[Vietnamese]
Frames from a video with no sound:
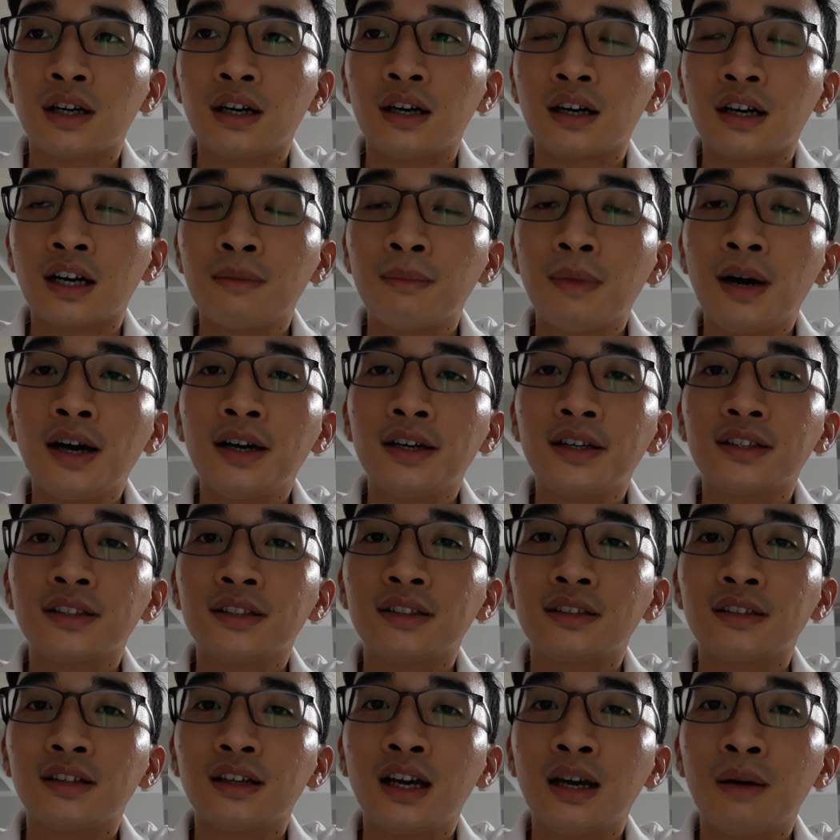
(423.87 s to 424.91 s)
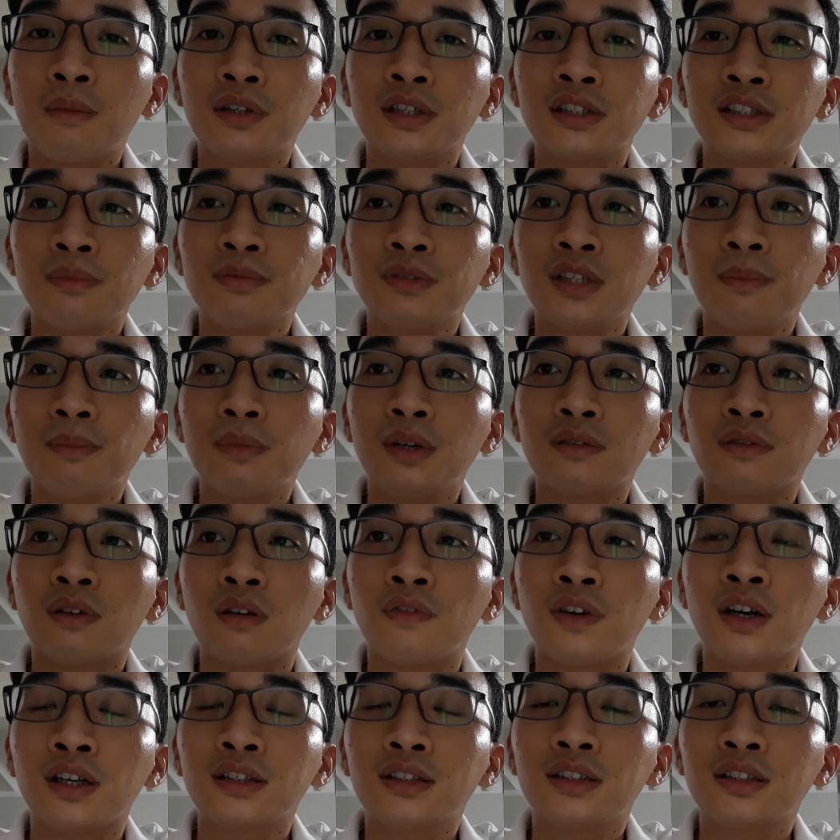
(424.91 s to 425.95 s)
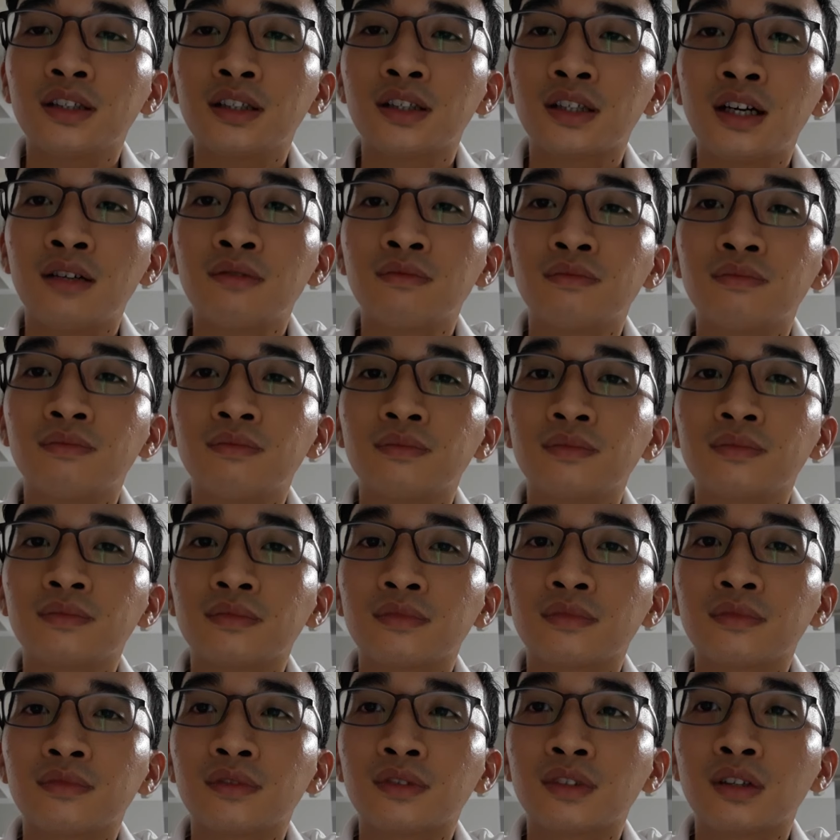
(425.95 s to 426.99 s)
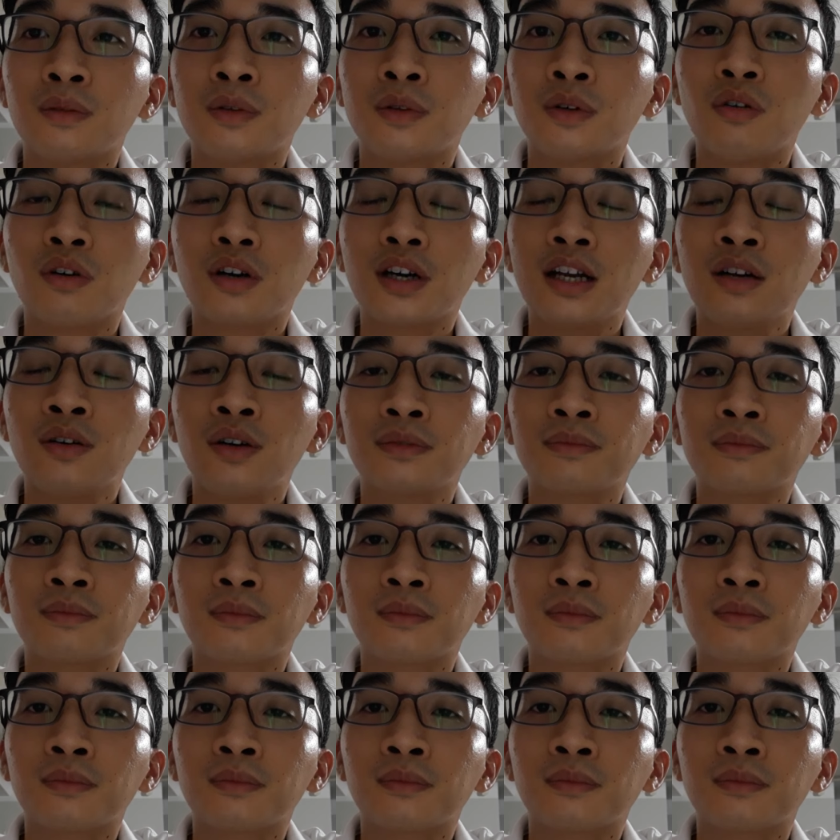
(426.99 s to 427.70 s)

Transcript: ngày mai em có thể sắp xếp lịch phỏng vấn được không? Ok luôn.